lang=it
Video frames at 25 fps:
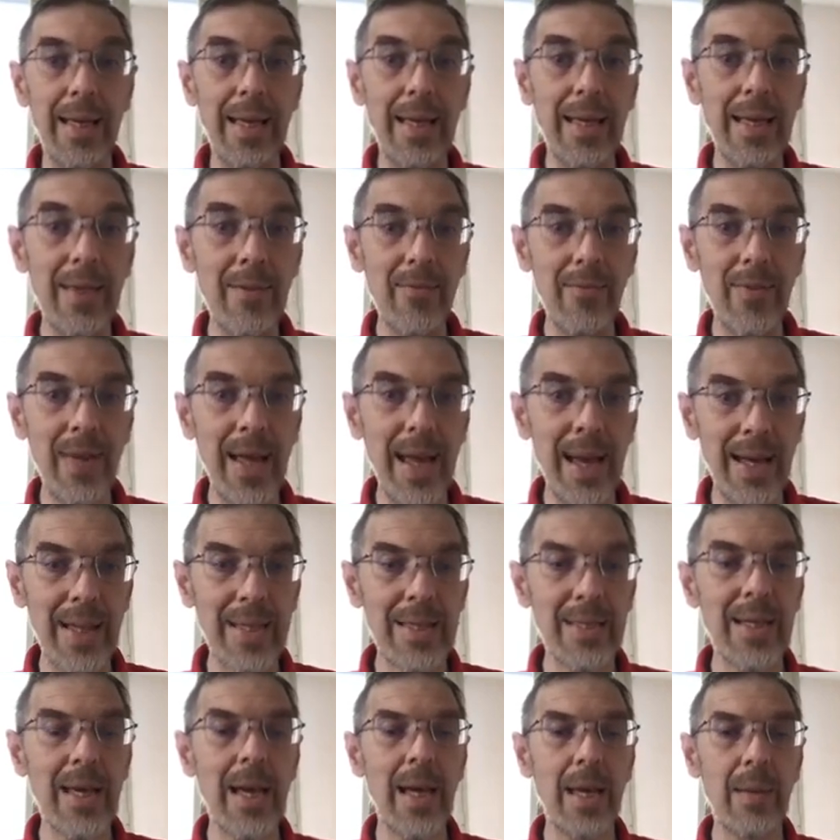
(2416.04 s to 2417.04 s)

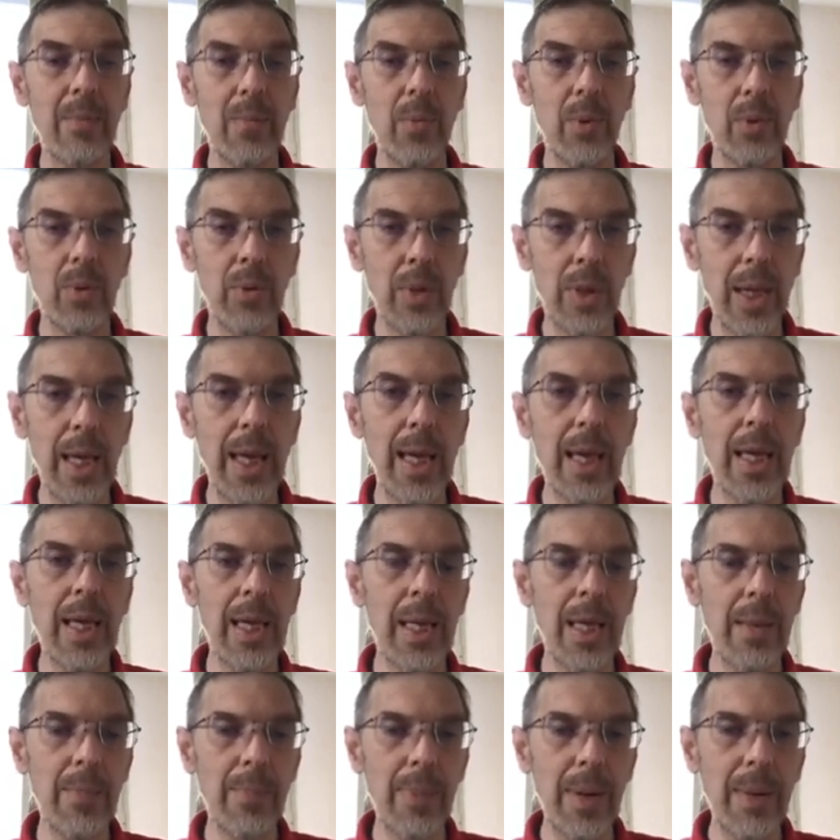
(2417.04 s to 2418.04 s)
inversa, in modo che
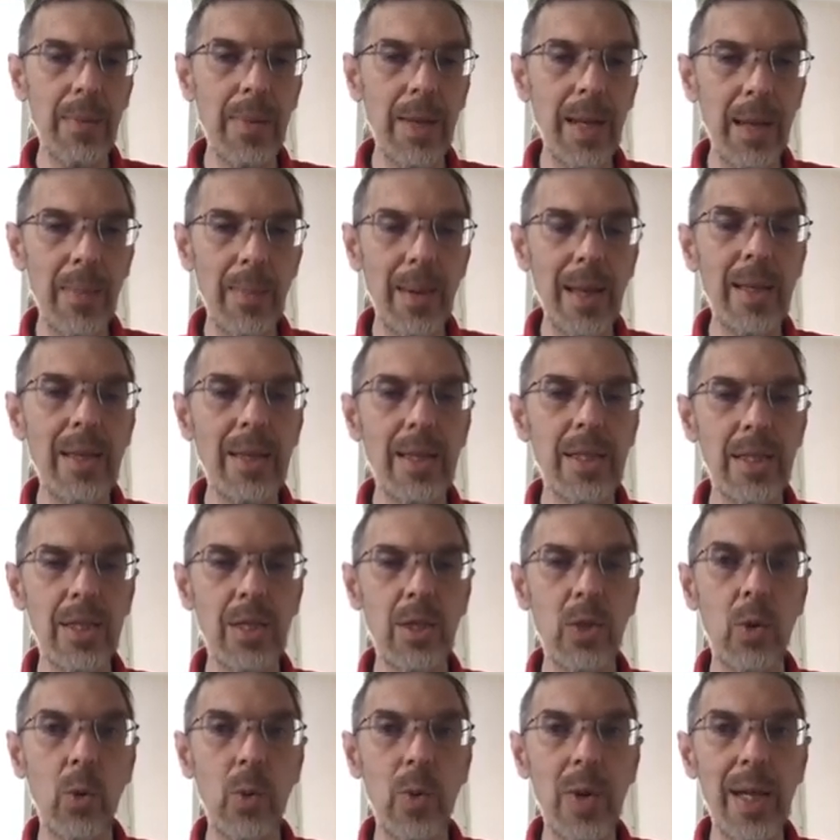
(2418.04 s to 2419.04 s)
i primi elementi
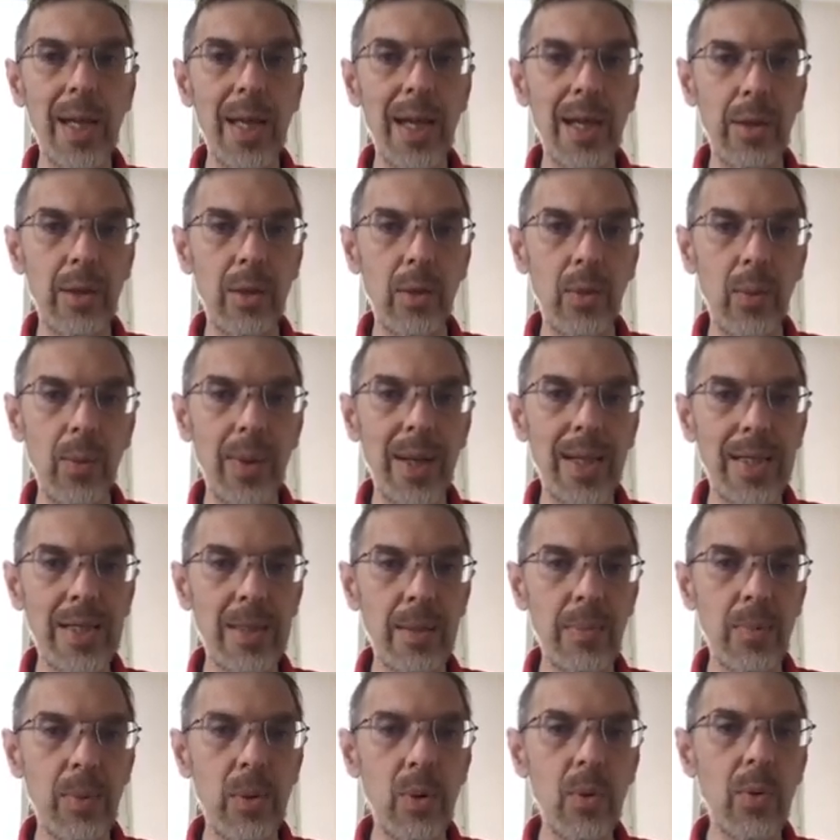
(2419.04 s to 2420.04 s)
siano quelli che hanno una
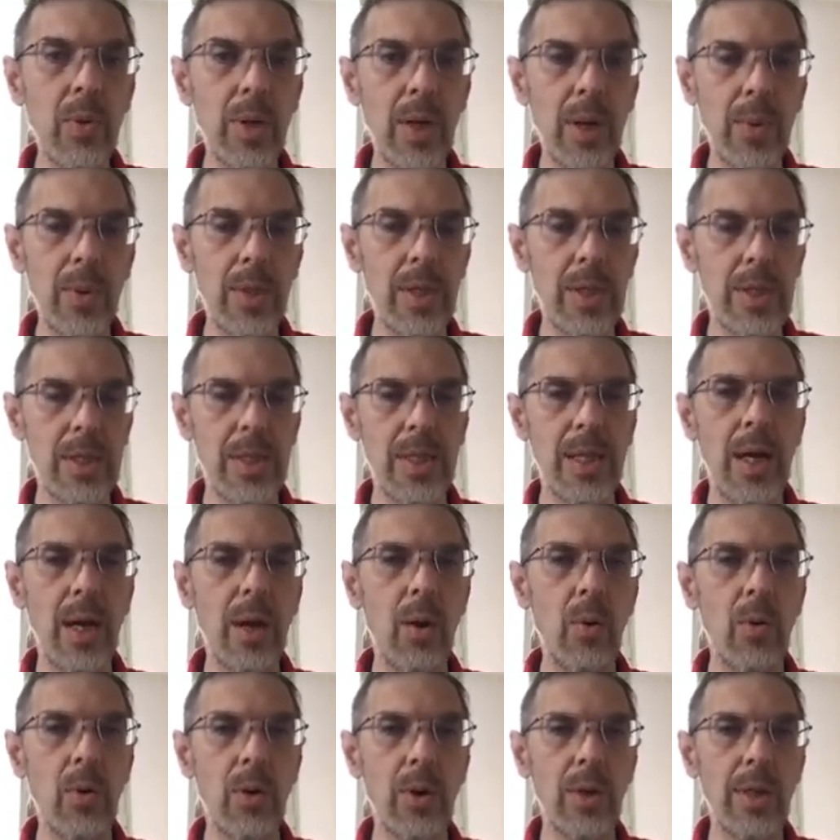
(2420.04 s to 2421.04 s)
lunghezza più lunga, quindi sia
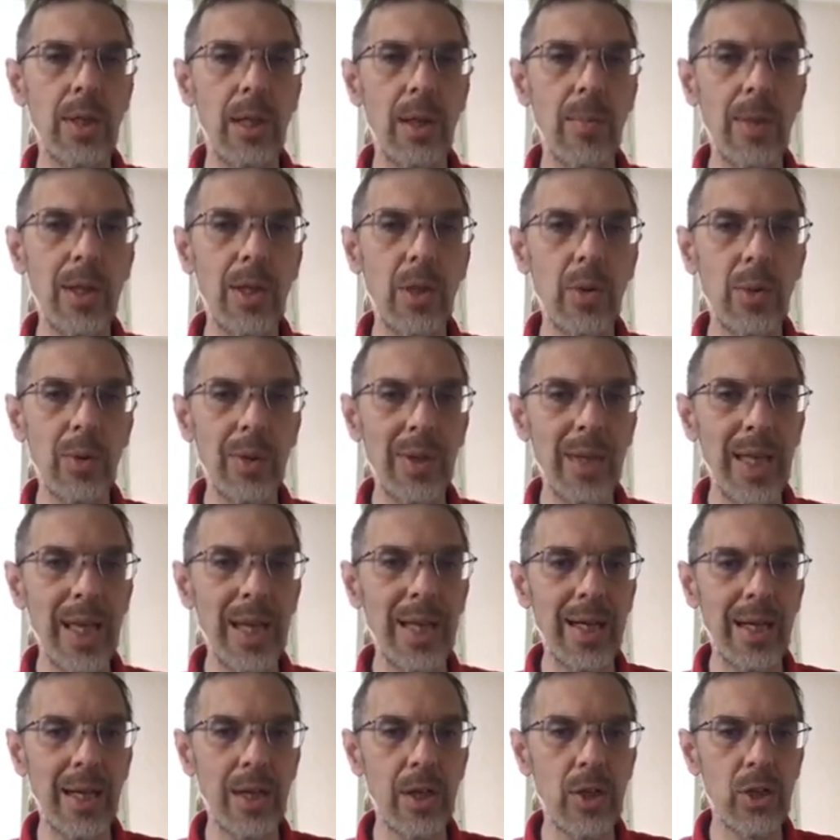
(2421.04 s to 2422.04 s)
un ordinamento
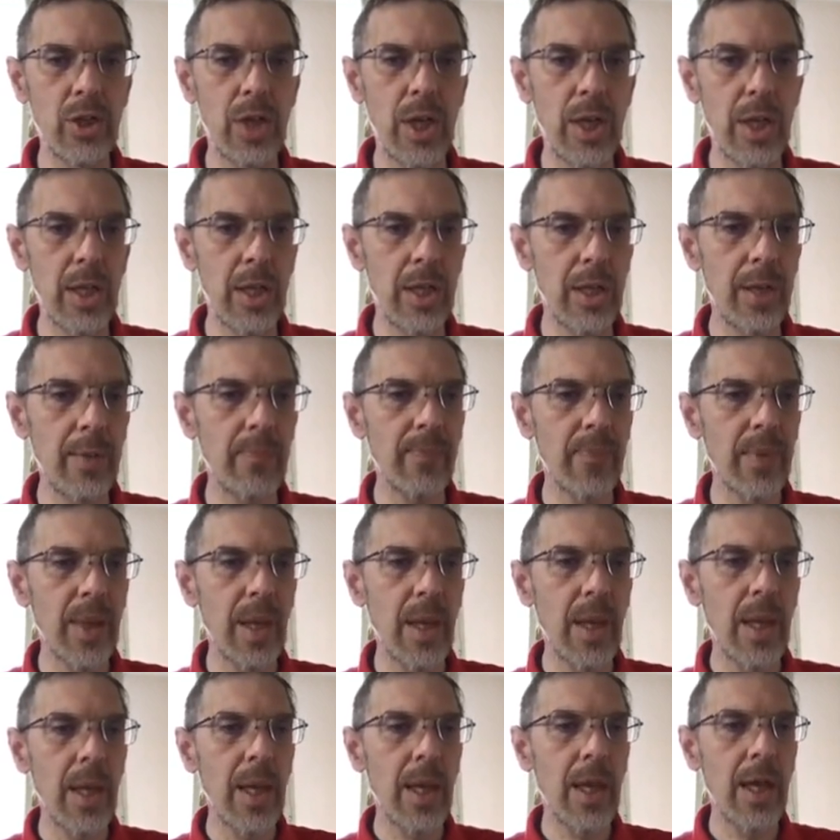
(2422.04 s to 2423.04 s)
decrescente,
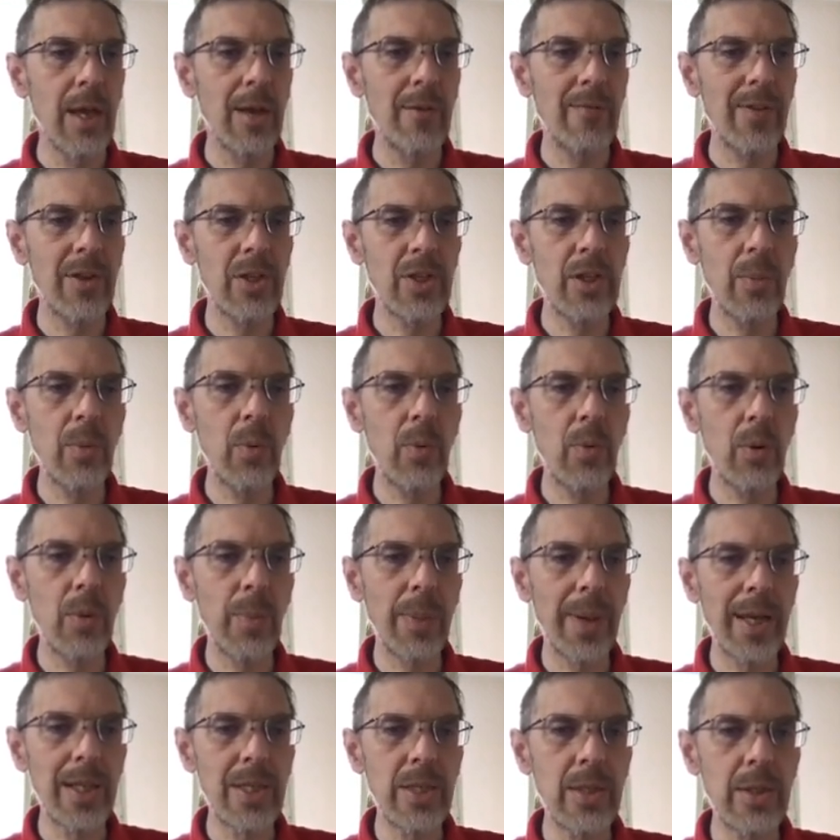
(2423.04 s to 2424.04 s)
facciamo
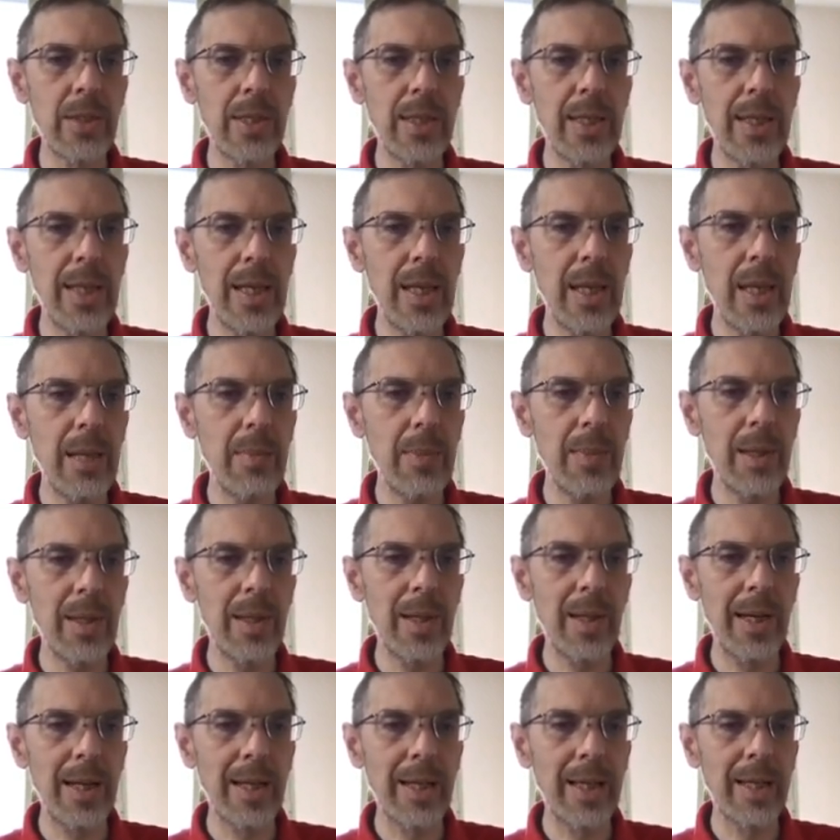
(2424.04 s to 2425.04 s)
un'operazione di
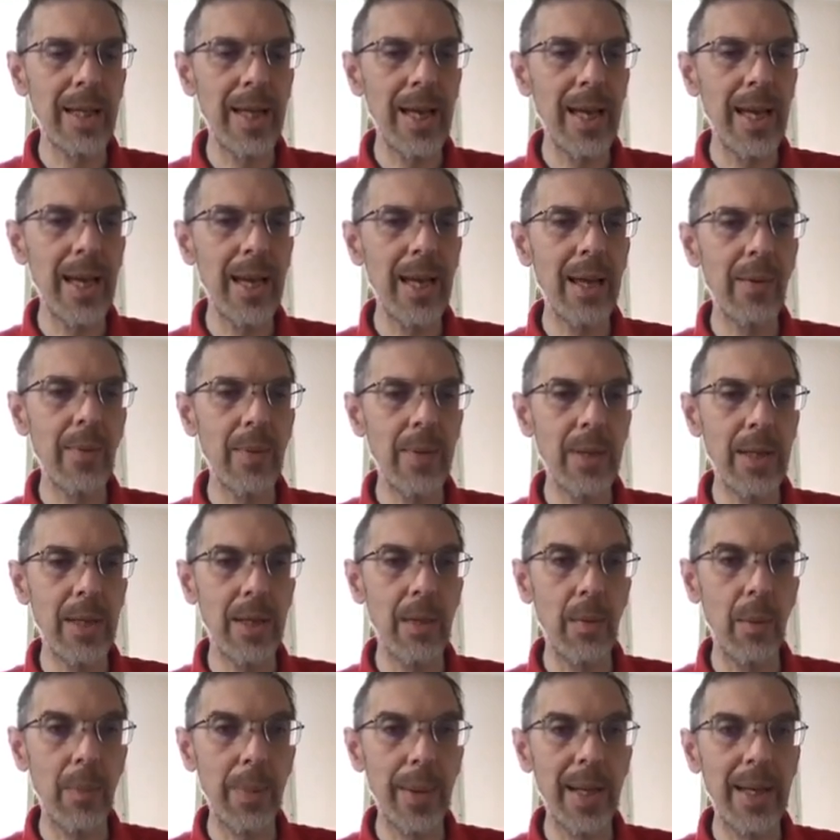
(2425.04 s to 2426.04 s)
limit a 3, quindi
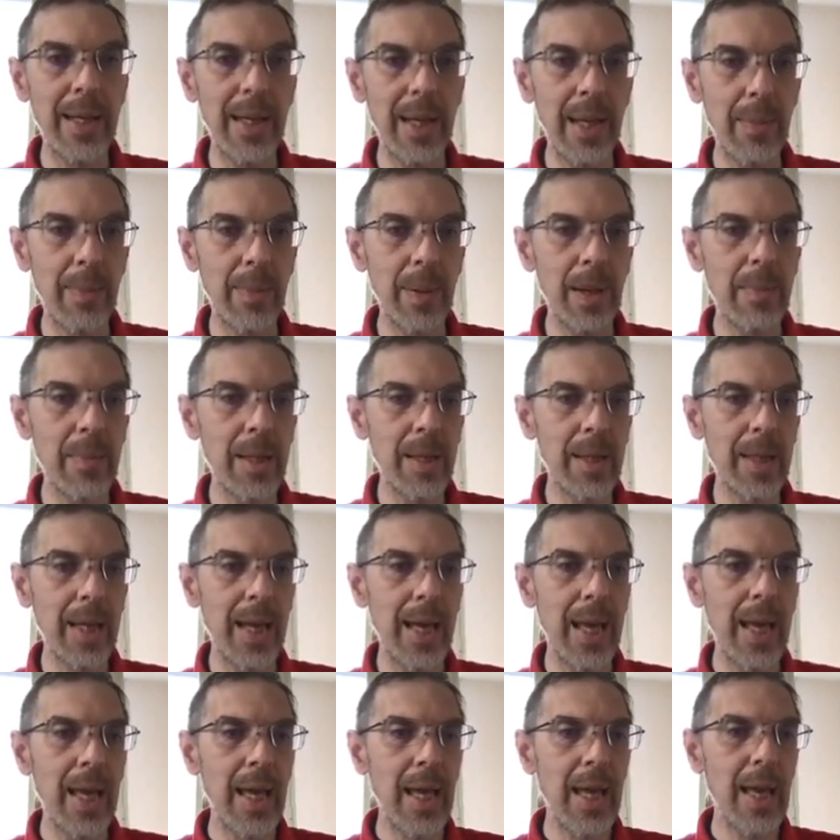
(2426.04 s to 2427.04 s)
andiamo a prendere i primi
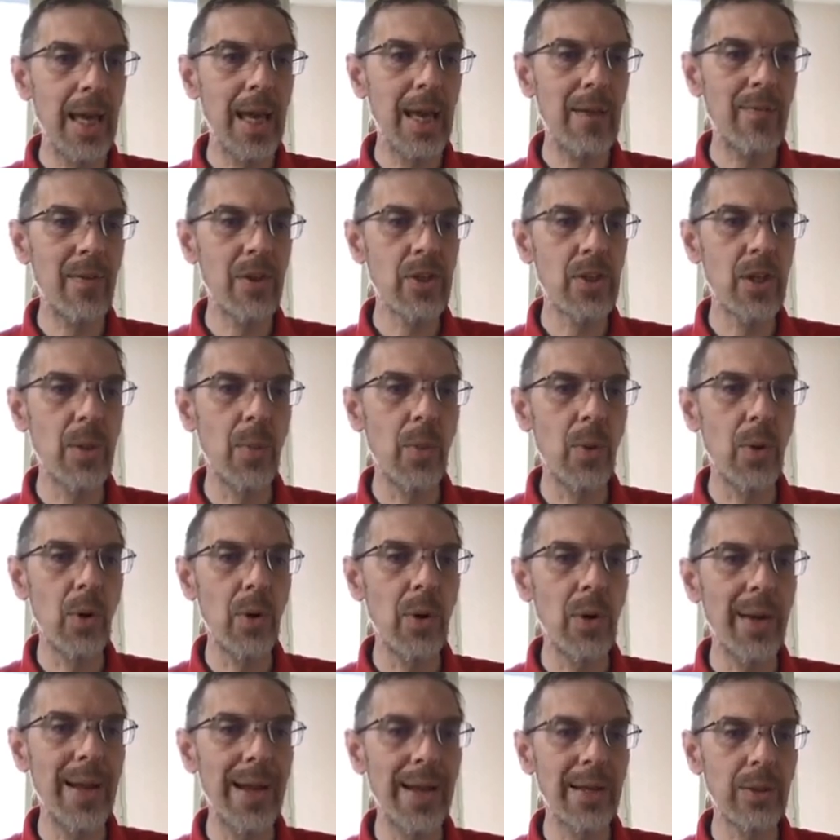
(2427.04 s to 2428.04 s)
3 e facciamo un
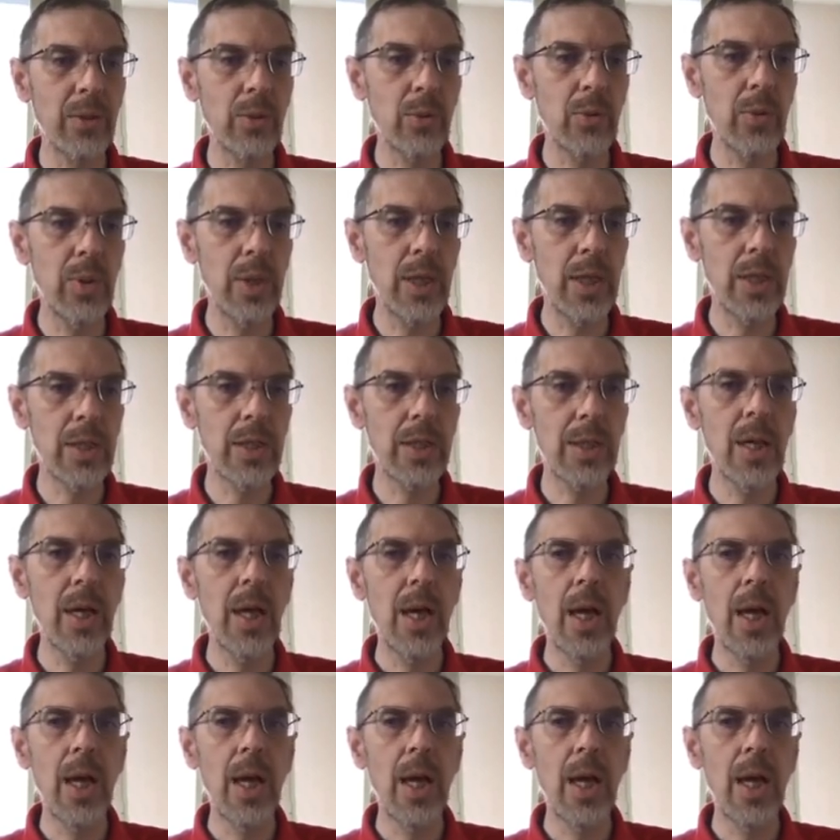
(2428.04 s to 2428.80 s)
collect to list.